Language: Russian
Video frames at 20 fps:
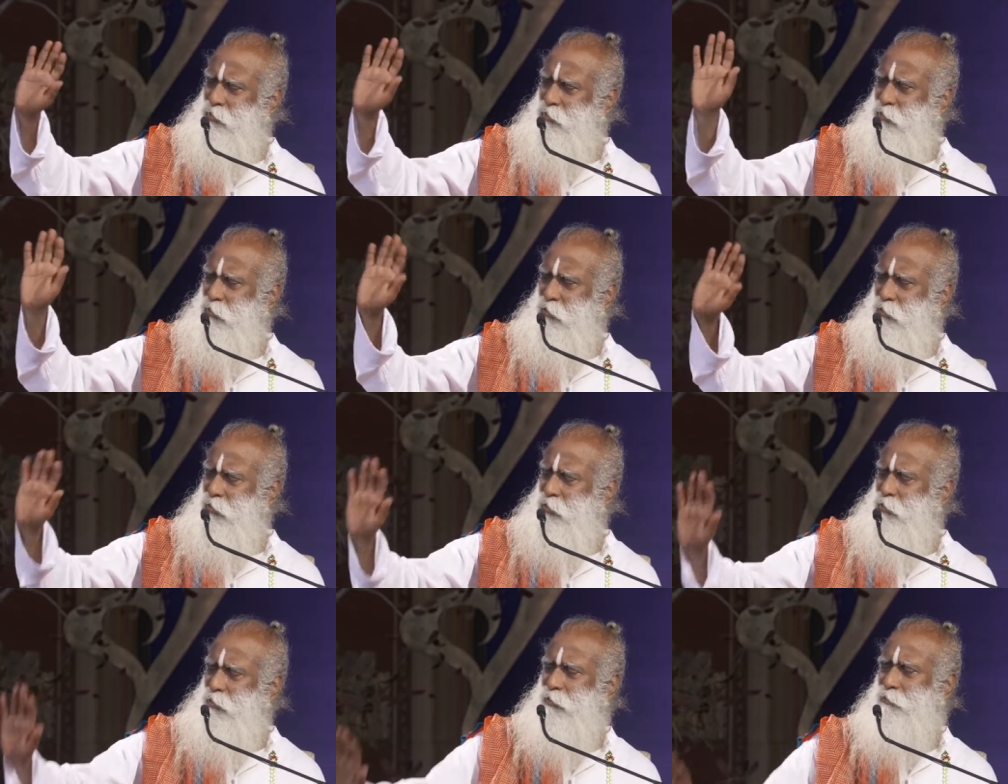Это
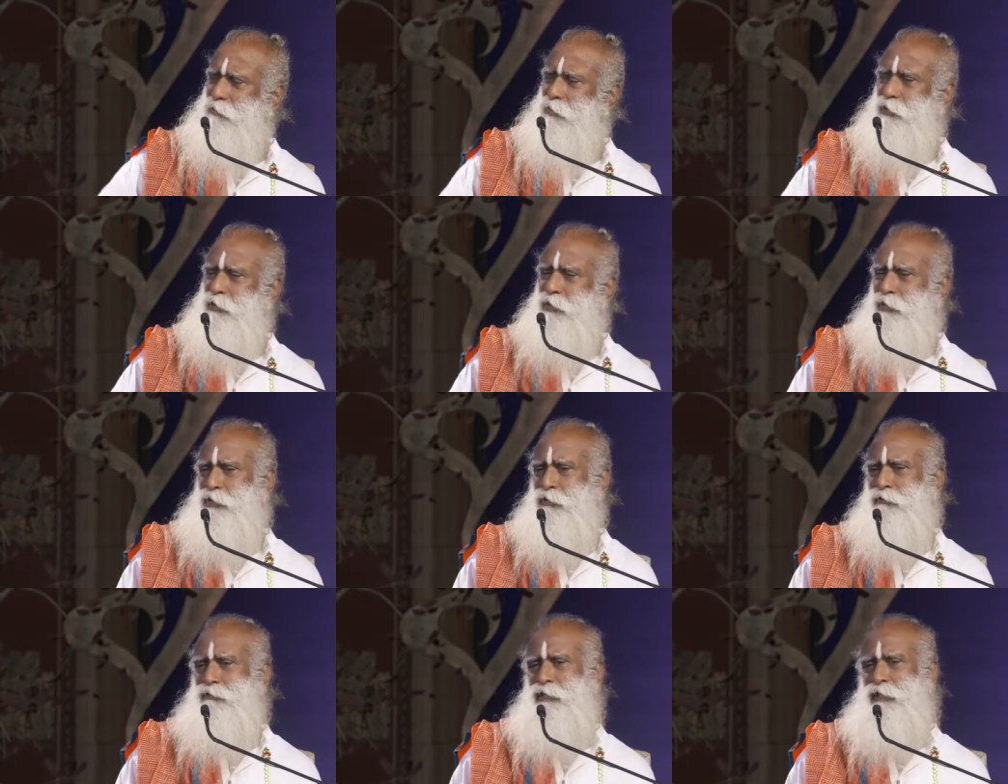не
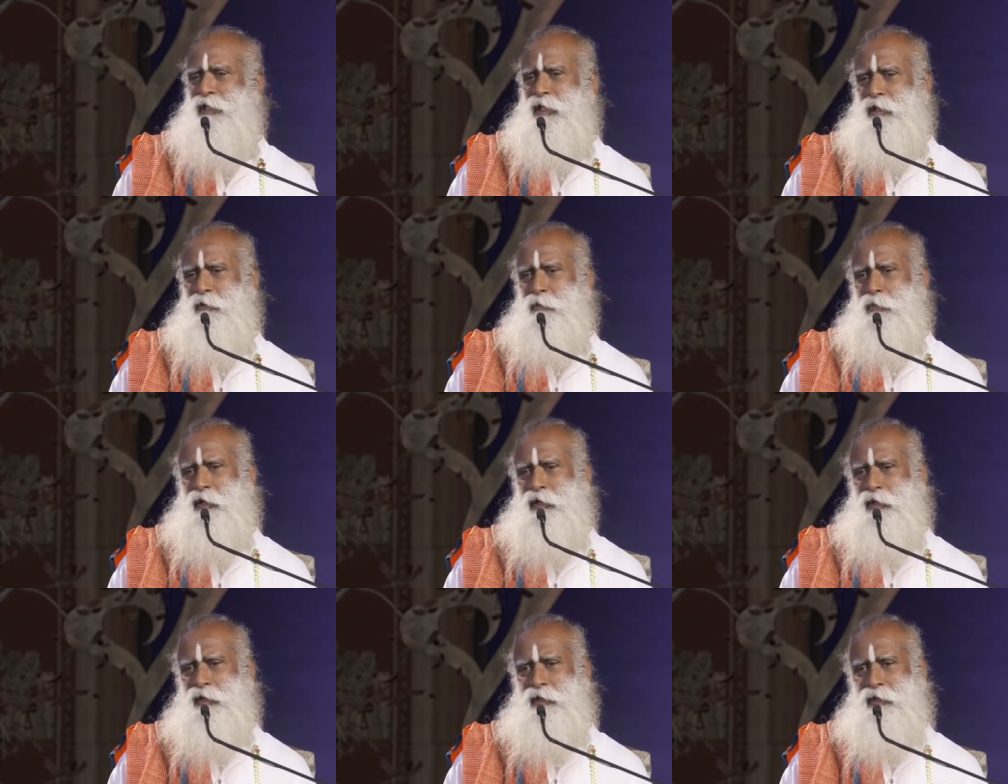соревнование с кем-то
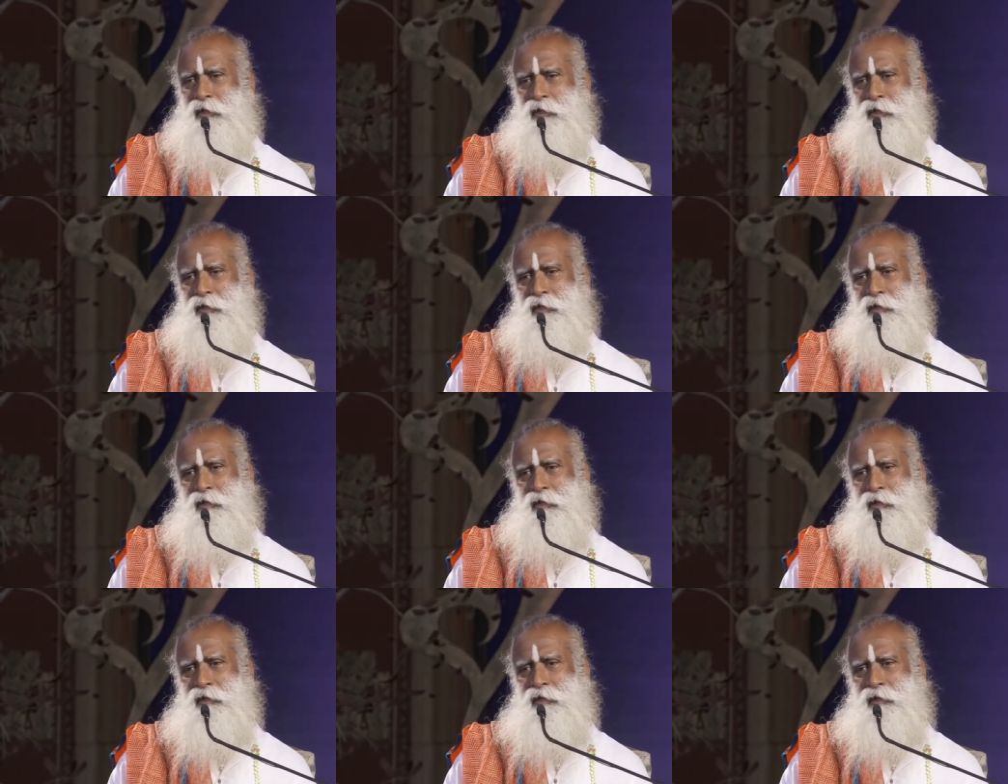другим.